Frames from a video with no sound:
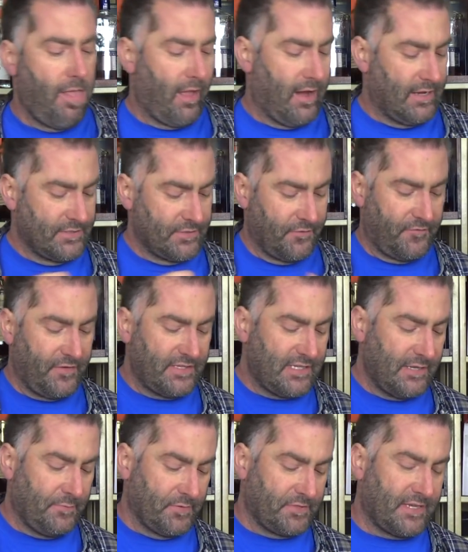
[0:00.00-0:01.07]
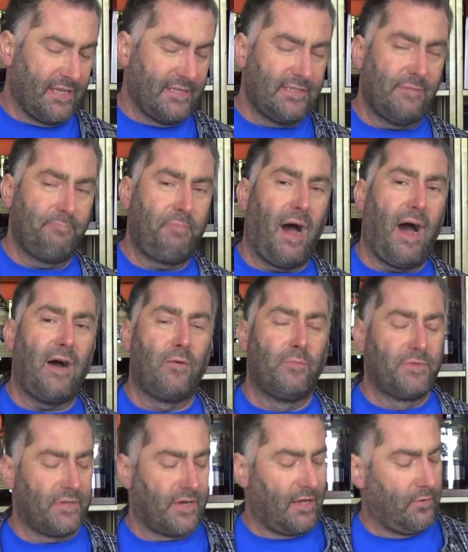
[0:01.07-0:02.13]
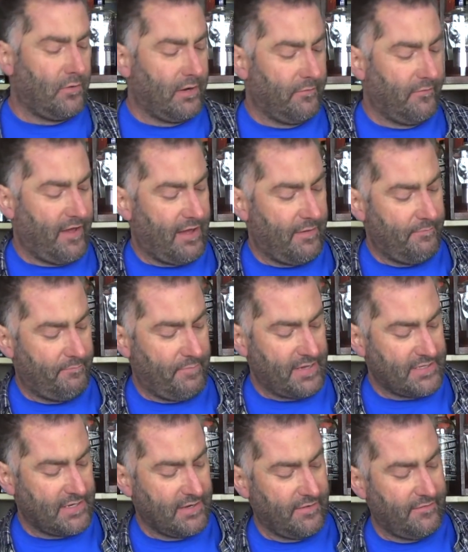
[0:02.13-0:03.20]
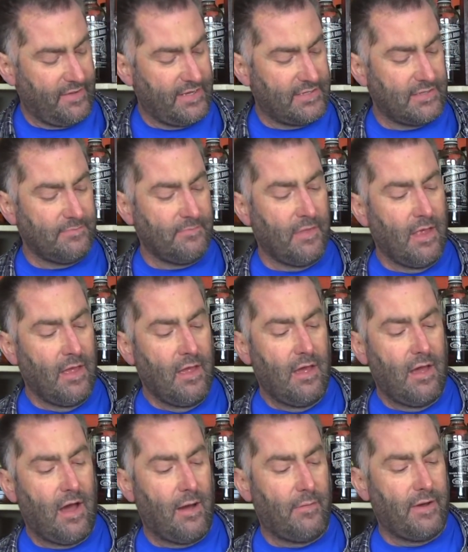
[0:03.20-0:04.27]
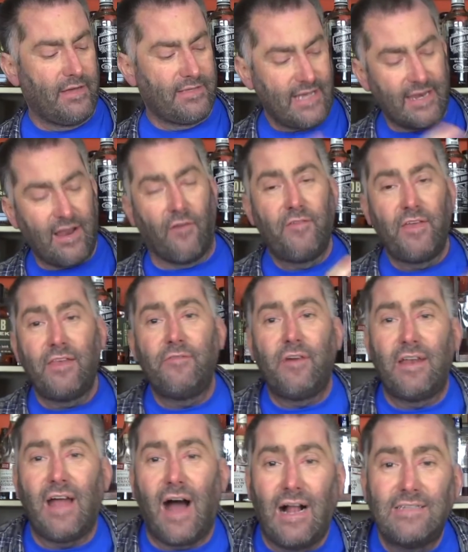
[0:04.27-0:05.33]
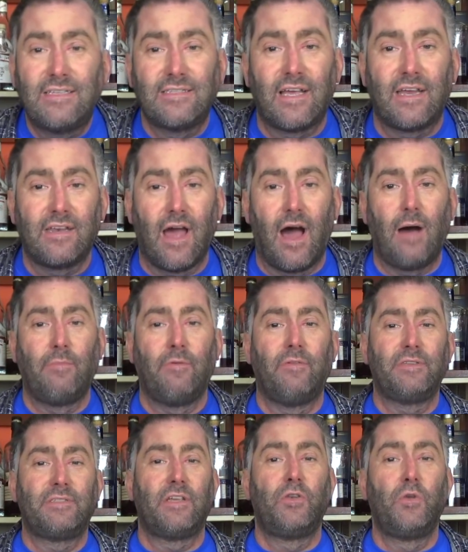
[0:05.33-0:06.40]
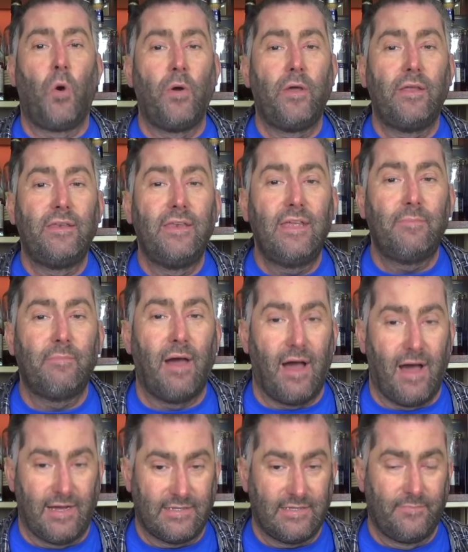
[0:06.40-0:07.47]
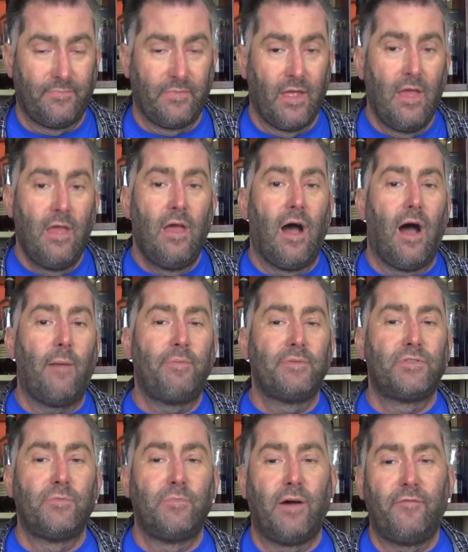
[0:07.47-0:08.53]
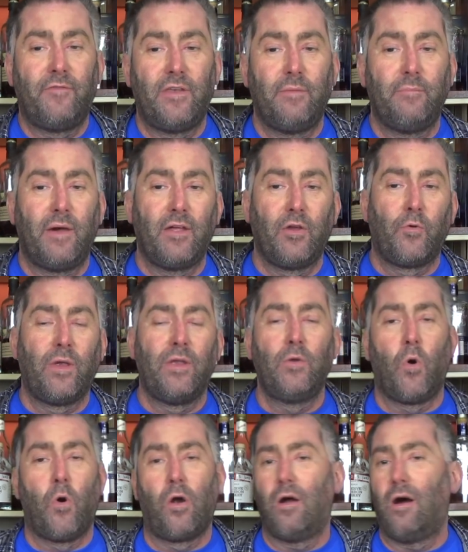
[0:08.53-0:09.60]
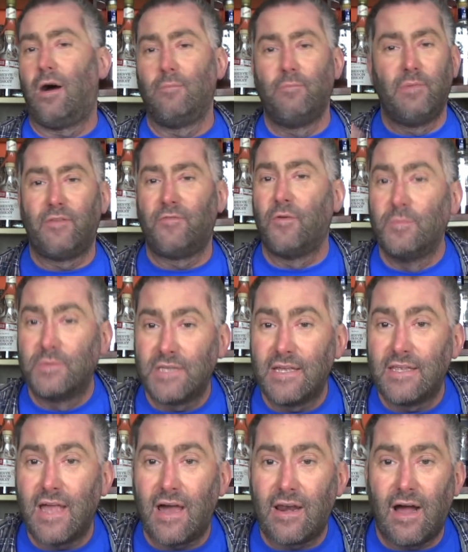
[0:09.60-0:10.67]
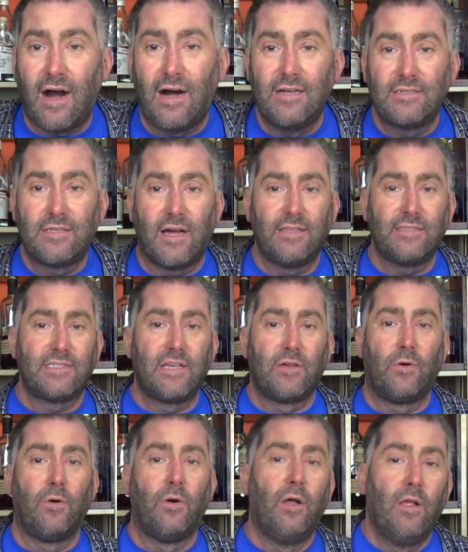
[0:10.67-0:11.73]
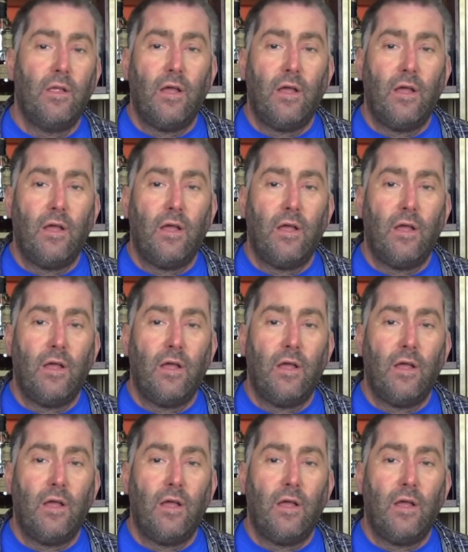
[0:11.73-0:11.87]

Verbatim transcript: Also 40 Prozent, ein paar Umdrehungen wären besser gewesen, aber es hat auf jeden Fall eine Altersangabe, was der neue nicht mehr hat. Ab und zu mal findet man Greenore ähm, mit 15 Jahre alt, ein Single